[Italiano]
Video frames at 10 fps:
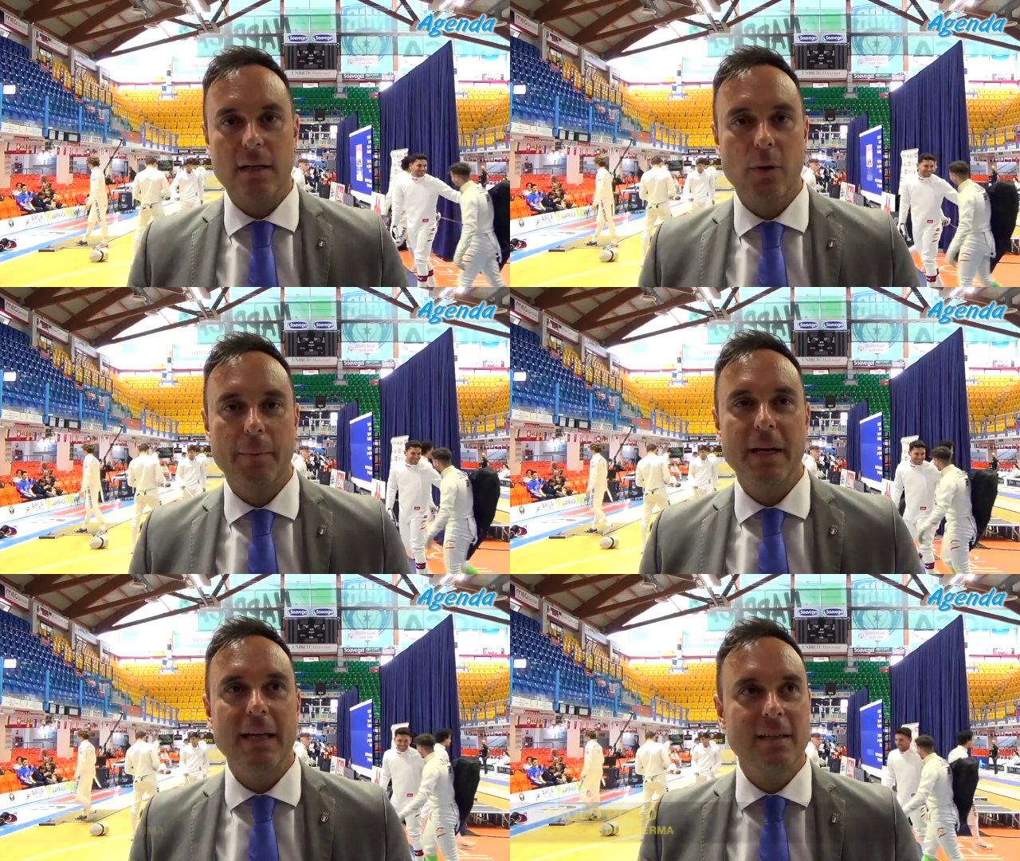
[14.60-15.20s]
qui a
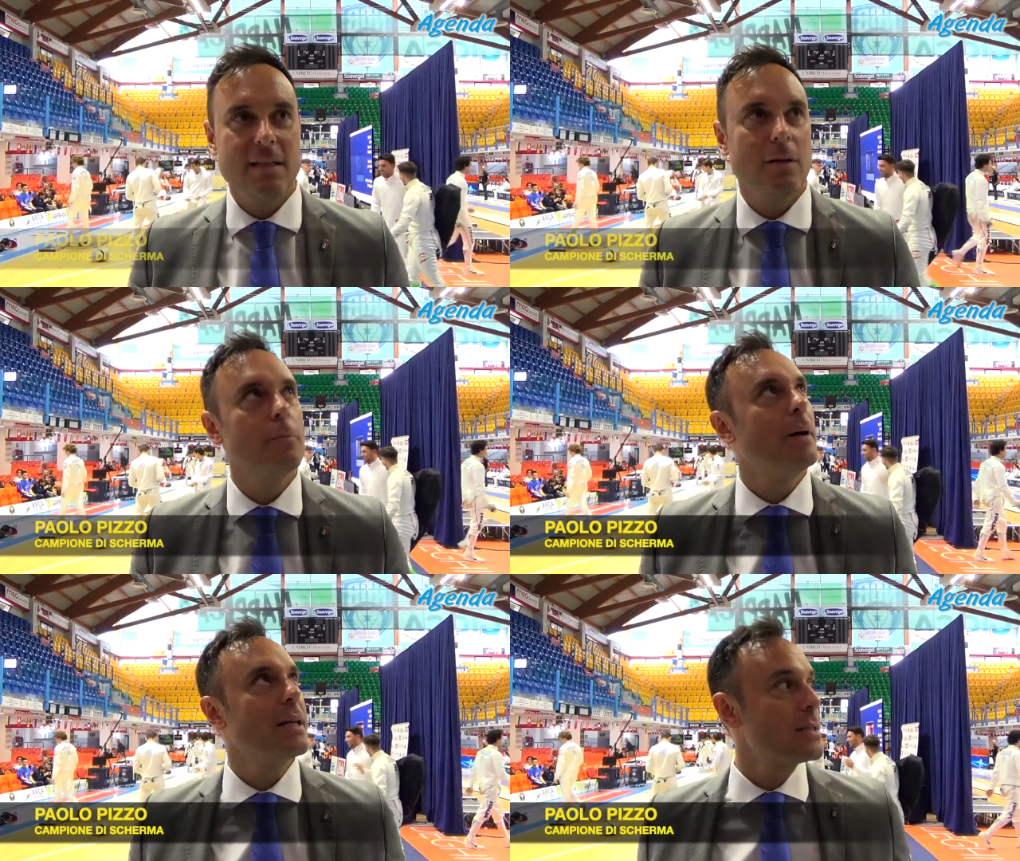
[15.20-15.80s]
Brindisi in
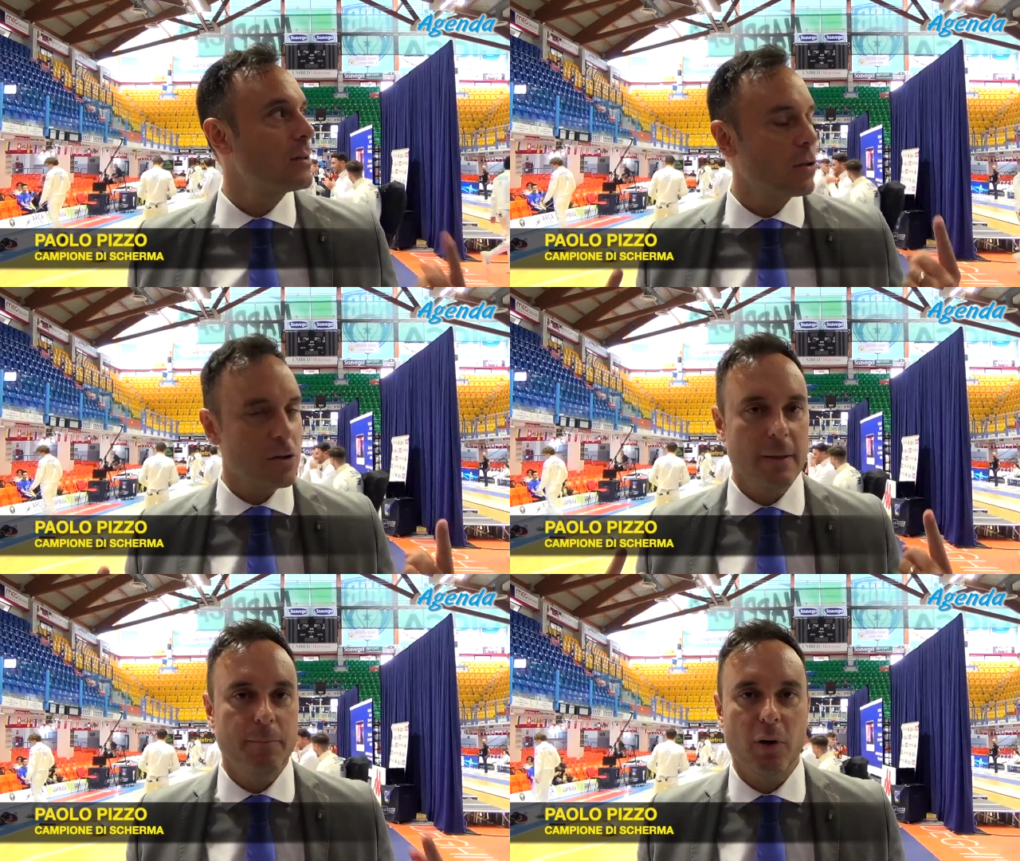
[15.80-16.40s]
un palazzetto
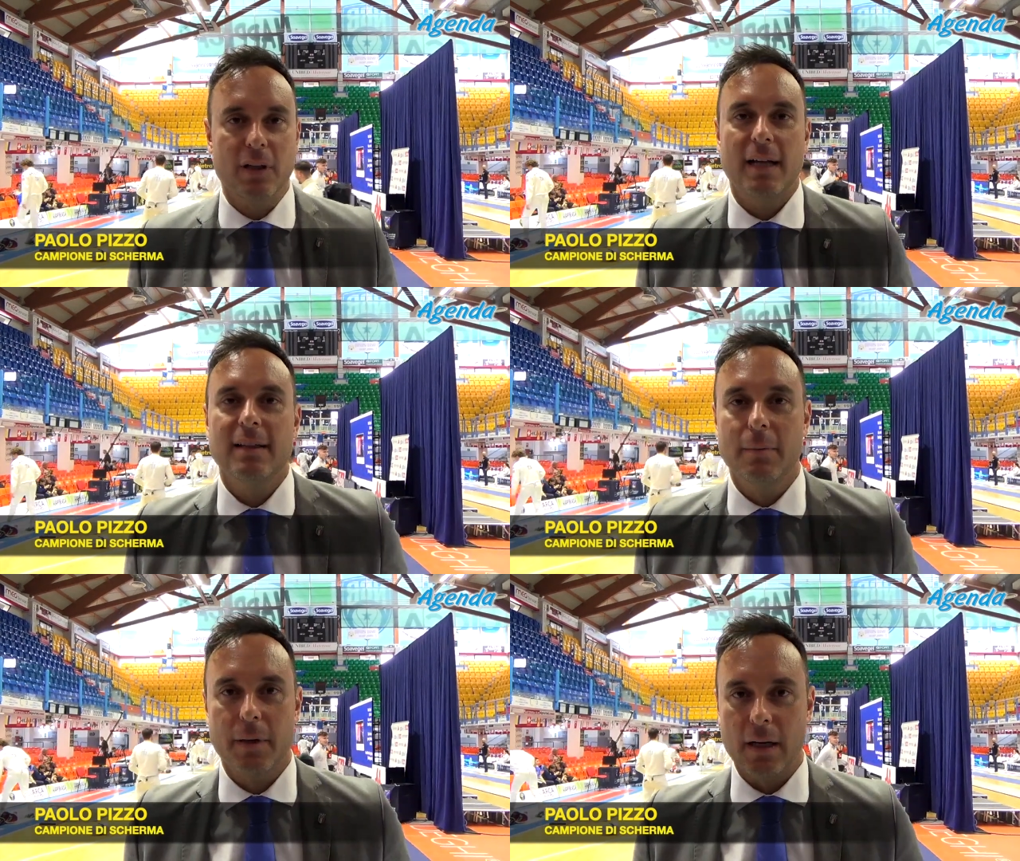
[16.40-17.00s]
così
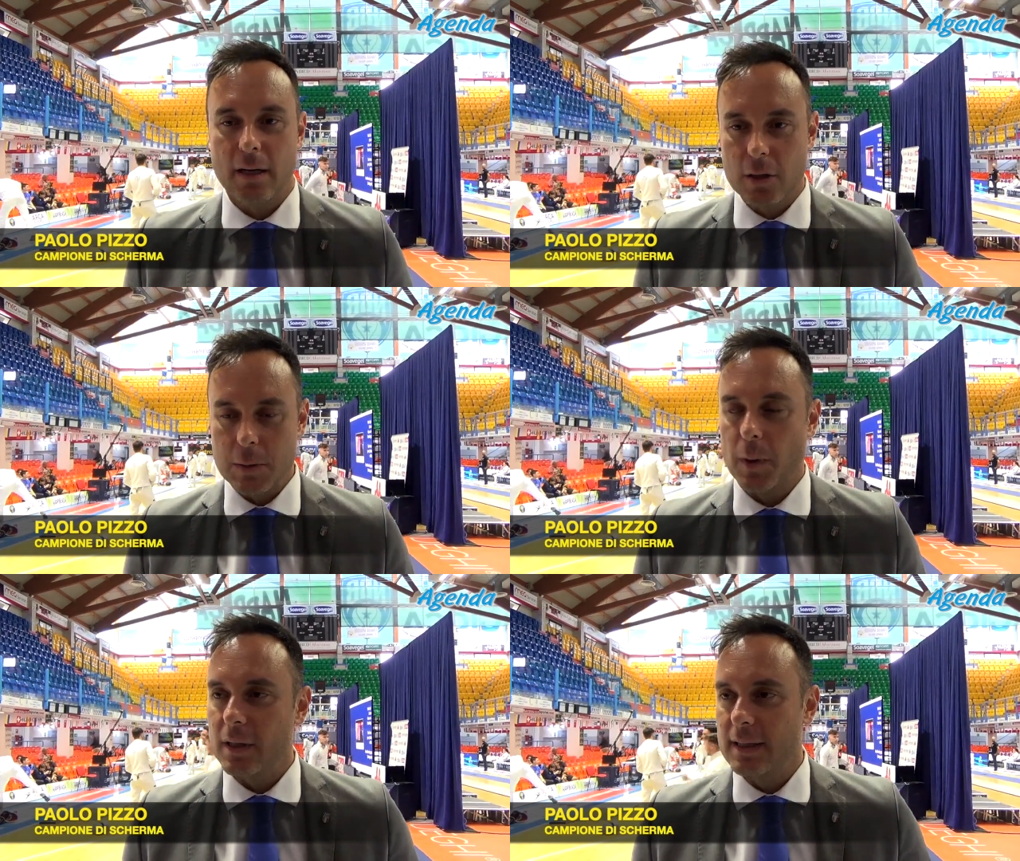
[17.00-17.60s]
importante per eh, lo
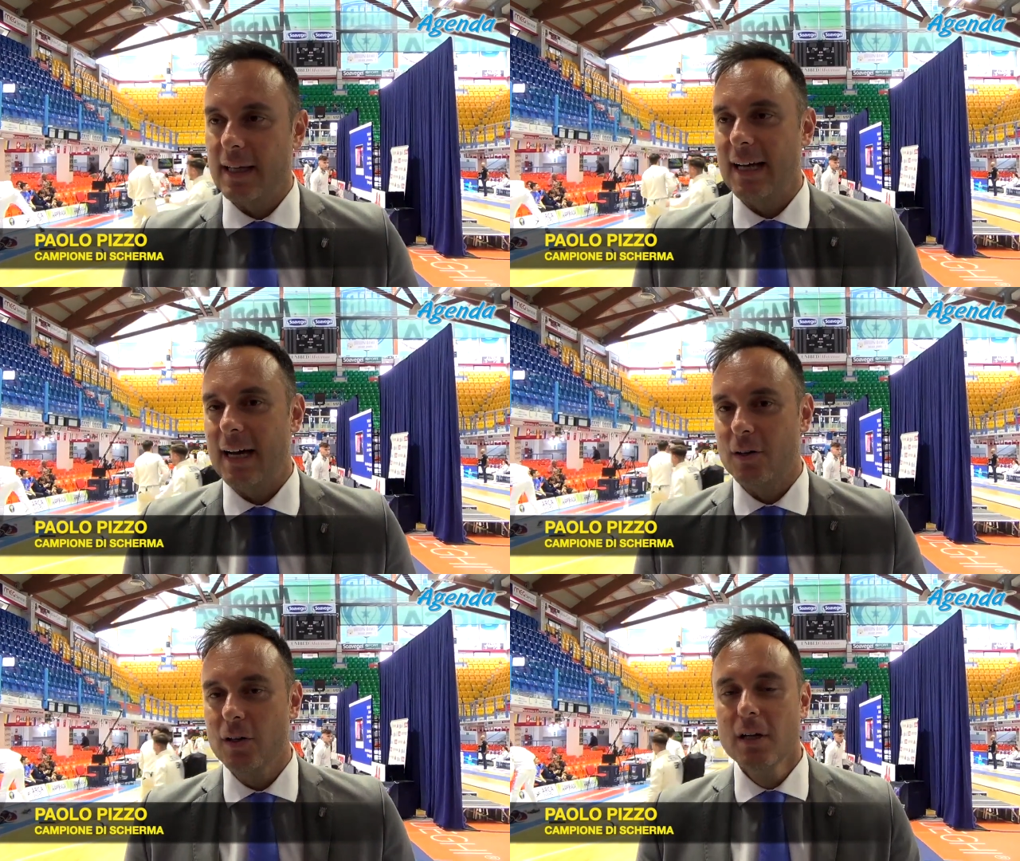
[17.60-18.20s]
sport
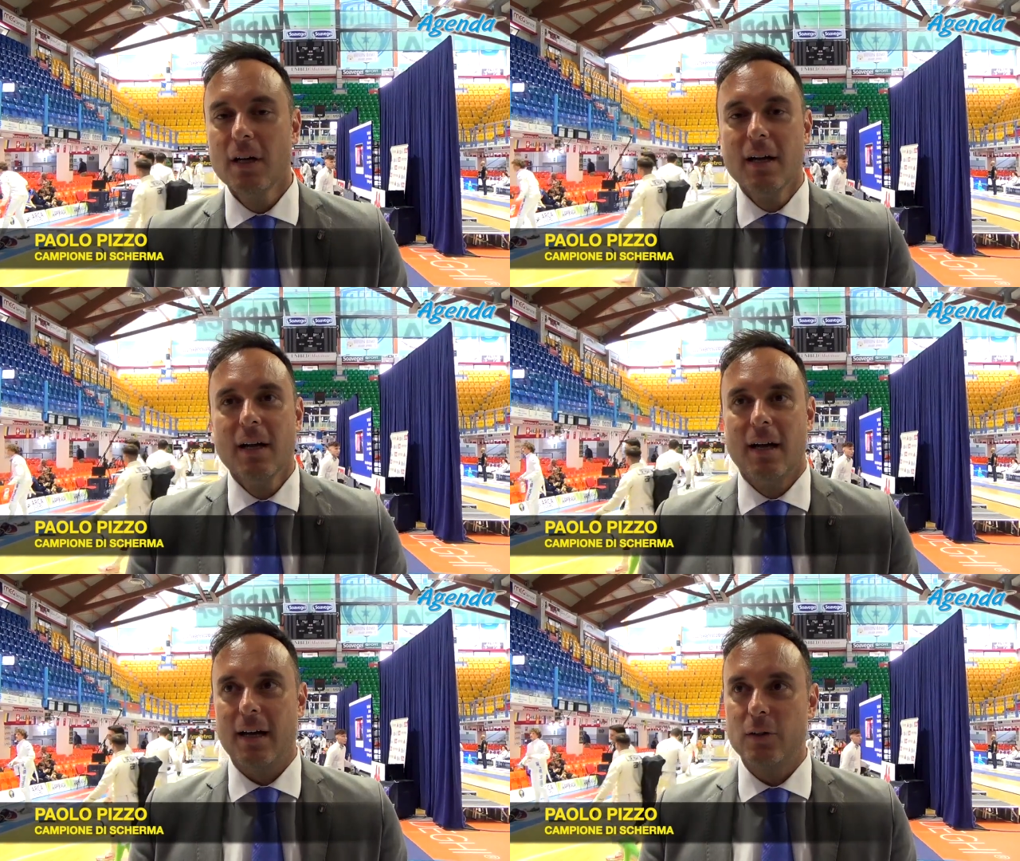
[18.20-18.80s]
italiano
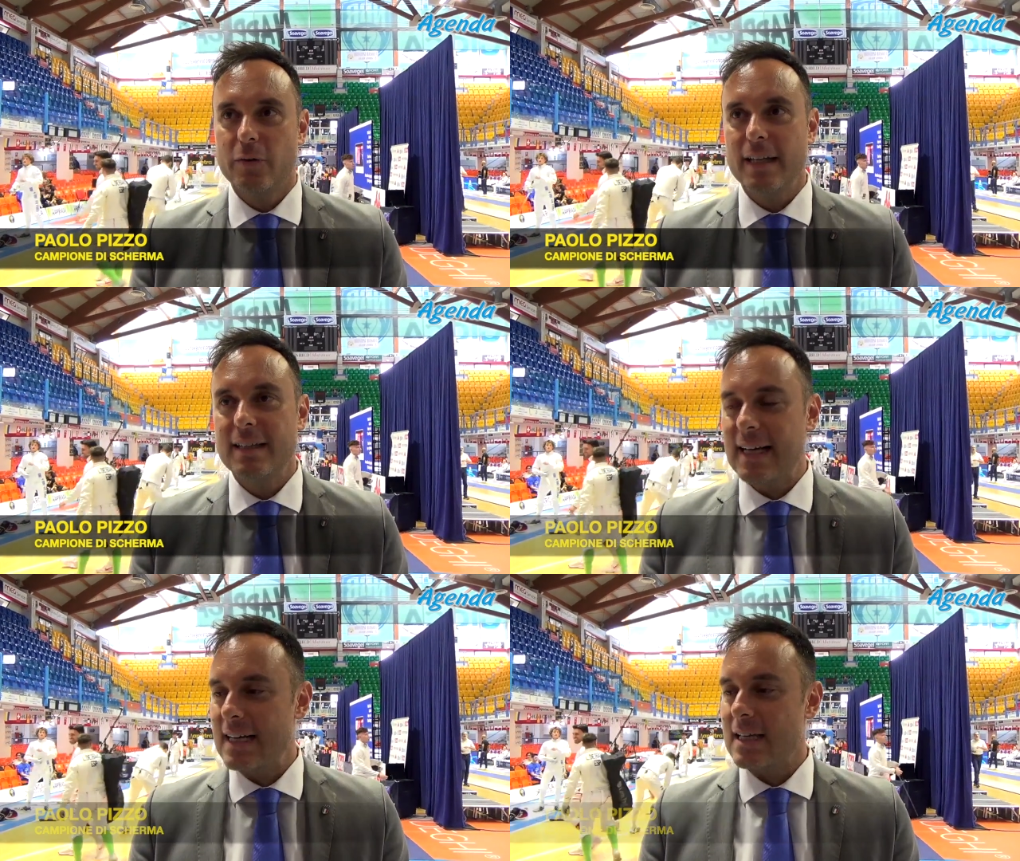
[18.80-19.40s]
eh, dove è
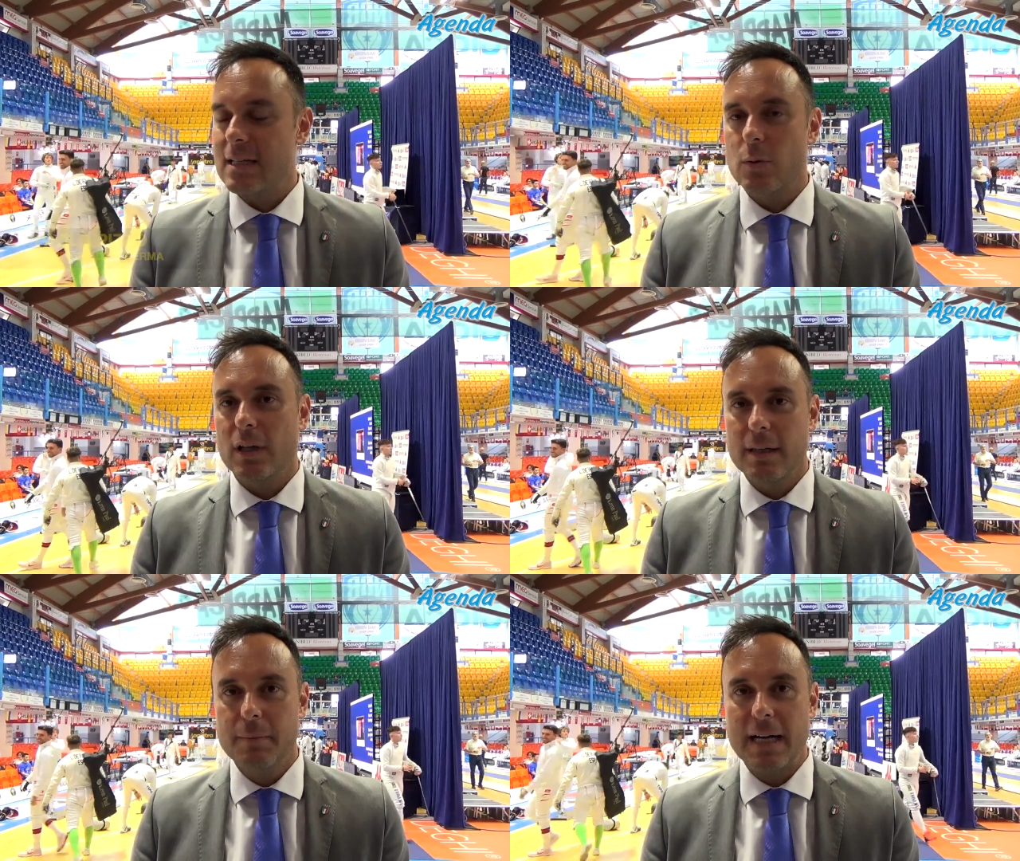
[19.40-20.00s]
di casa la
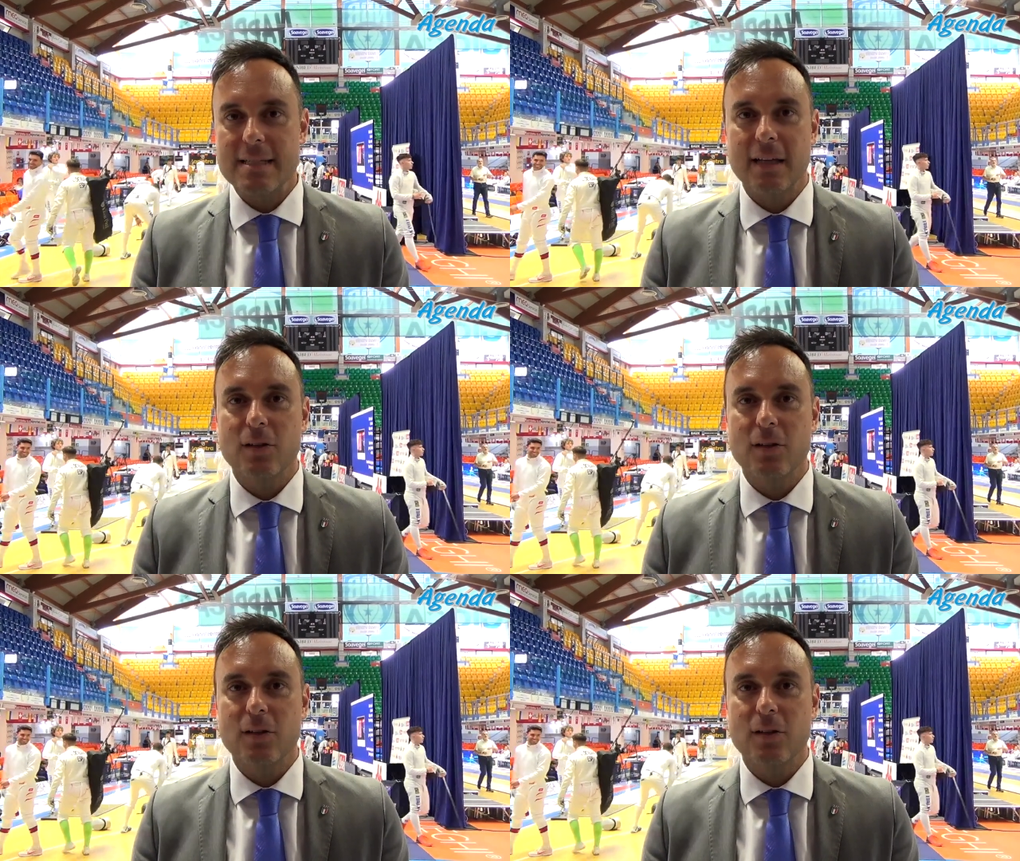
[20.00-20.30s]
squadra di basket,